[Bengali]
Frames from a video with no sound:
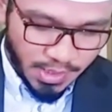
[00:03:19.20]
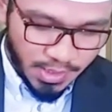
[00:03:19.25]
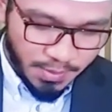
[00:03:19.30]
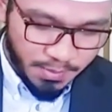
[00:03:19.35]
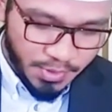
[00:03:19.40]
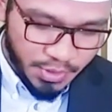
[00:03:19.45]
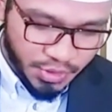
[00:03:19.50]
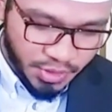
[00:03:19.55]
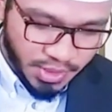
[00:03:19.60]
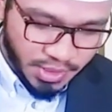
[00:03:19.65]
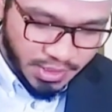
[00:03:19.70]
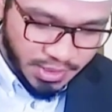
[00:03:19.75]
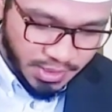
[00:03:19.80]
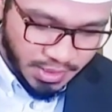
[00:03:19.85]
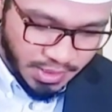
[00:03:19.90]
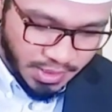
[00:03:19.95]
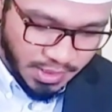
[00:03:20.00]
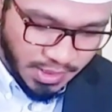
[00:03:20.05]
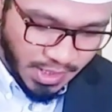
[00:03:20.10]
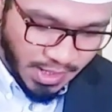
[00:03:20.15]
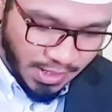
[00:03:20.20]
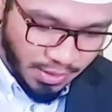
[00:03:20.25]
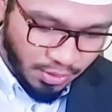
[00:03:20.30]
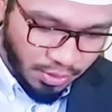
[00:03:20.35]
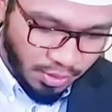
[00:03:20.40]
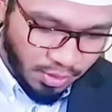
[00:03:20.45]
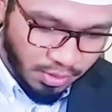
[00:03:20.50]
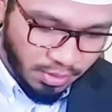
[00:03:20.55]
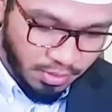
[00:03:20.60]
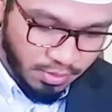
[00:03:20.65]
এই বিষয়টি
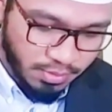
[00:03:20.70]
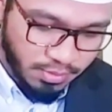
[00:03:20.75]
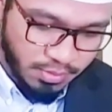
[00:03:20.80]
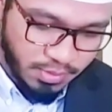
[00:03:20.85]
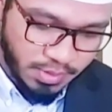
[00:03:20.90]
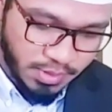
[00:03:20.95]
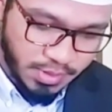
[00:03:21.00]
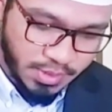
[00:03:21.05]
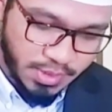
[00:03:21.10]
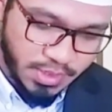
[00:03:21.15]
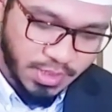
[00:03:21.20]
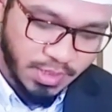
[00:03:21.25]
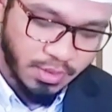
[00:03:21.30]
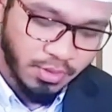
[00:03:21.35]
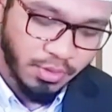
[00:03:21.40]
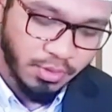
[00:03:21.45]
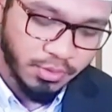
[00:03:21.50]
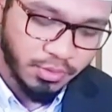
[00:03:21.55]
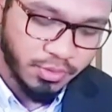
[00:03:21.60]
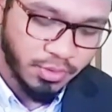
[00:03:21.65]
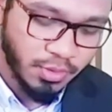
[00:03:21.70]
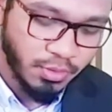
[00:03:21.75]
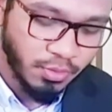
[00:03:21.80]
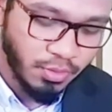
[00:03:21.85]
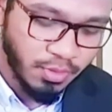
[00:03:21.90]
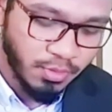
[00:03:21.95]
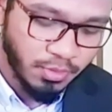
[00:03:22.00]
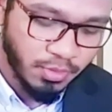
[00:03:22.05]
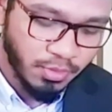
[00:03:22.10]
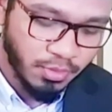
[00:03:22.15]
আরও যে
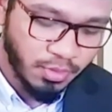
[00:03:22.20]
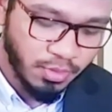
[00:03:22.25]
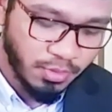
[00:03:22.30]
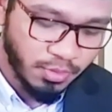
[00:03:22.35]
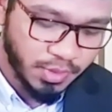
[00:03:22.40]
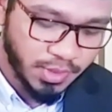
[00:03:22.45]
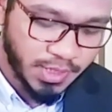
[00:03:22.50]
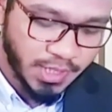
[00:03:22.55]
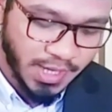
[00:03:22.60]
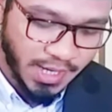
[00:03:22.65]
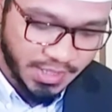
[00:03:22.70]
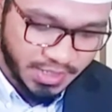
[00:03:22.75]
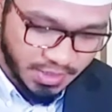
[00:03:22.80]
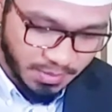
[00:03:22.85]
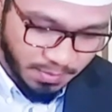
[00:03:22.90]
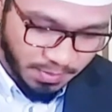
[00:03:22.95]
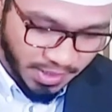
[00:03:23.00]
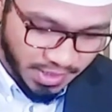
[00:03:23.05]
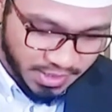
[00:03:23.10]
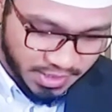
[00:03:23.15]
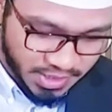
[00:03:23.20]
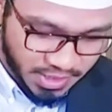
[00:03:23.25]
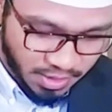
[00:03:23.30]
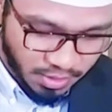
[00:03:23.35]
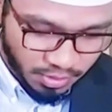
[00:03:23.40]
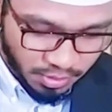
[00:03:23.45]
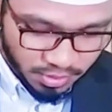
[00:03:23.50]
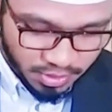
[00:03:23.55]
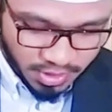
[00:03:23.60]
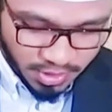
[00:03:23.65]
গ্রন্থগুলোগুলোর মধ্যে আছে
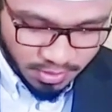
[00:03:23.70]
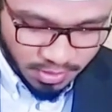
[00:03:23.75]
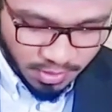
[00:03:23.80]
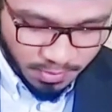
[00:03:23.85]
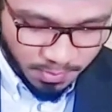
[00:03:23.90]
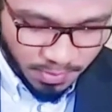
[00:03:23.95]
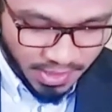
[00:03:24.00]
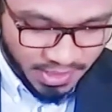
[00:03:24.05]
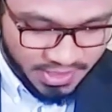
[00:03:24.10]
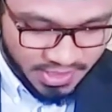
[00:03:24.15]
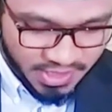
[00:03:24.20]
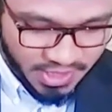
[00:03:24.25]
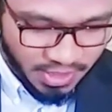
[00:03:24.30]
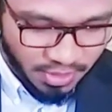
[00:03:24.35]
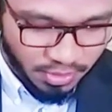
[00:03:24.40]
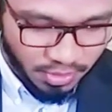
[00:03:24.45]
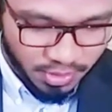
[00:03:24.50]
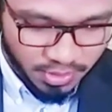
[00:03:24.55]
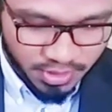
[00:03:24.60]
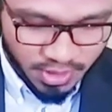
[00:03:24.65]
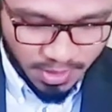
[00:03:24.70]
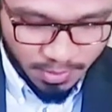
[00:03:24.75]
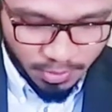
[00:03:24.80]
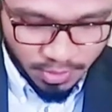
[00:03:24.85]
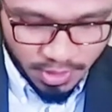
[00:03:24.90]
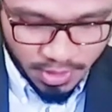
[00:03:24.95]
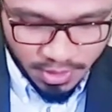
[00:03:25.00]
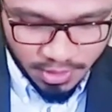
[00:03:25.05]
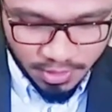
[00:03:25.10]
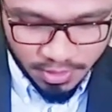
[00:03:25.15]
প্রাঞ্চের গ্রন্থ প্রাচ্যের
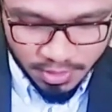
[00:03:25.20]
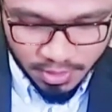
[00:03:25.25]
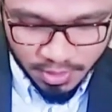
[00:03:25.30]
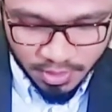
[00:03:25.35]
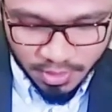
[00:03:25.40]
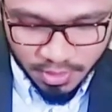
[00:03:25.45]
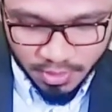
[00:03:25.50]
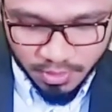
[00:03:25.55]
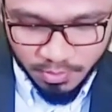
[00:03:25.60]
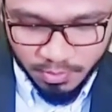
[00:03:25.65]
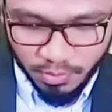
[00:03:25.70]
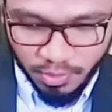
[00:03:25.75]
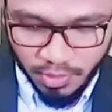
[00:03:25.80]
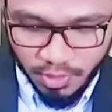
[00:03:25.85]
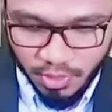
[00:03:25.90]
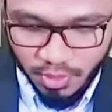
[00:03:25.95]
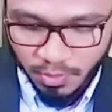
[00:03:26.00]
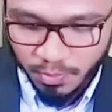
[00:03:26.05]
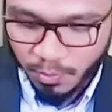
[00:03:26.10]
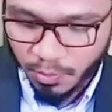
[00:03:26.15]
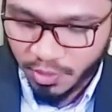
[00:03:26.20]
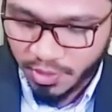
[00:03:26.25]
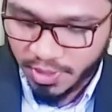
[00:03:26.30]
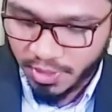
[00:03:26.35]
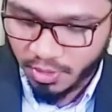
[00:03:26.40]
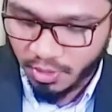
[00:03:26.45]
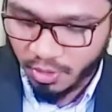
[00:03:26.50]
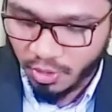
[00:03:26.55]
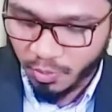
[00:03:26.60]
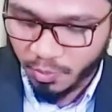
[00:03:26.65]
গ্রন্থাবলী ভলিউম
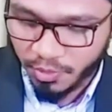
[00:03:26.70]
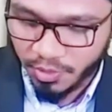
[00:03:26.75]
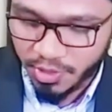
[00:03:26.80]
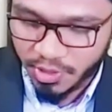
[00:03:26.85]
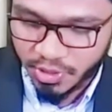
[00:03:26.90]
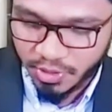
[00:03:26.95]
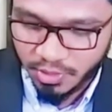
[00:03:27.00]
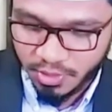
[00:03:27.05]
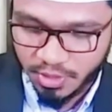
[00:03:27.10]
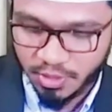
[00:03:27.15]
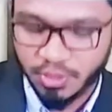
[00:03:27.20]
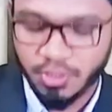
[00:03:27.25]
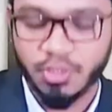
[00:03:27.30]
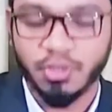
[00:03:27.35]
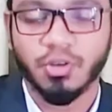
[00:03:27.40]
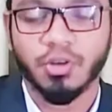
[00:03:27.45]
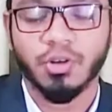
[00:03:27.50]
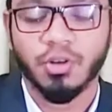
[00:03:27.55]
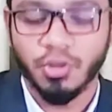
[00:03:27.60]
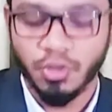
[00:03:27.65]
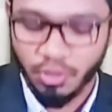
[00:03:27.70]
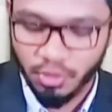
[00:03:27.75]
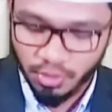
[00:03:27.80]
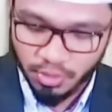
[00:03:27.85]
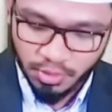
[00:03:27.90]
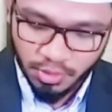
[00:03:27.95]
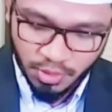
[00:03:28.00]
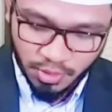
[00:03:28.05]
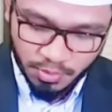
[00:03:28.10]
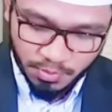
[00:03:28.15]
পনেরো উপনিষদ দ্বিতীয় খণ্ড
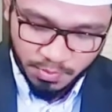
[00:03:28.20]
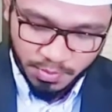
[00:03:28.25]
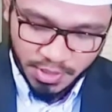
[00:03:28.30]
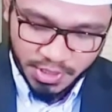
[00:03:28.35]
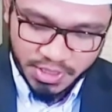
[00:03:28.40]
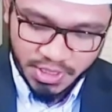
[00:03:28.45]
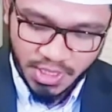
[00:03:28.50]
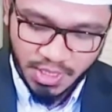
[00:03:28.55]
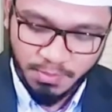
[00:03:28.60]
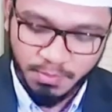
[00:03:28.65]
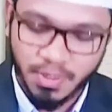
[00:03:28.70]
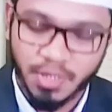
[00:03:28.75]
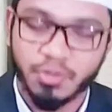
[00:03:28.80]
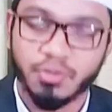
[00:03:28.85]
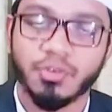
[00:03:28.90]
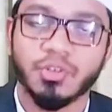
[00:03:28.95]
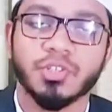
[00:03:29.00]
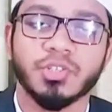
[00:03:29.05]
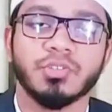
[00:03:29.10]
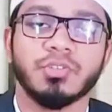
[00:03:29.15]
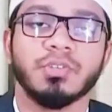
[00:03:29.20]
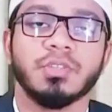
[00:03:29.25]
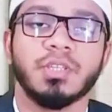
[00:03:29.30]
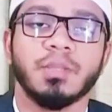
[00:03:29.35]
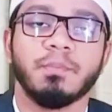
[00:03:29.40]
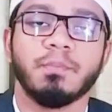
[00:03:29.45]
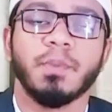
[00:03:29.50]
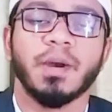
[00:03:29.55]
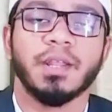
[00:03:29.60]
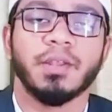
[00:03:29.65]
পৃষ্ঠা নাম্বার দুইশত
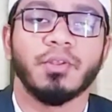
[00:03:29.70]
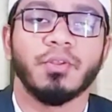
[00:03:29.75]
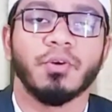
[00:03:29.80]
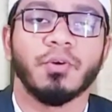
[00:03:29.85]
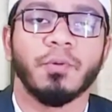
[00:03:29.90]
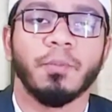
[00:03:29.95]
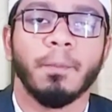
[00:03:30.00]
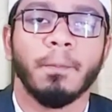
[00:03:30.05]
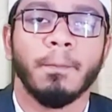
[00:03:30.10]
তিপ্পান্ন